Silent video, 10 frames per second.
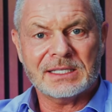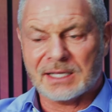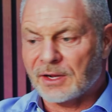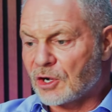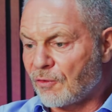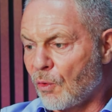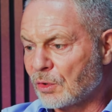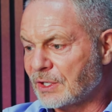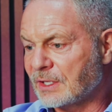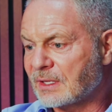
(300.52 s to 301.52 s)
ist deine
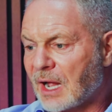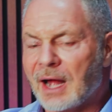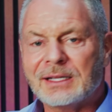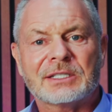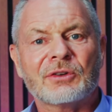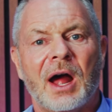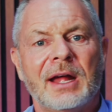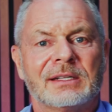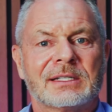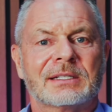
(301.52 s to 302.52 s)
Quote 3 zu
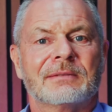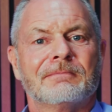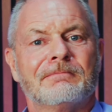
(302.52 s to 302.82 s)
1.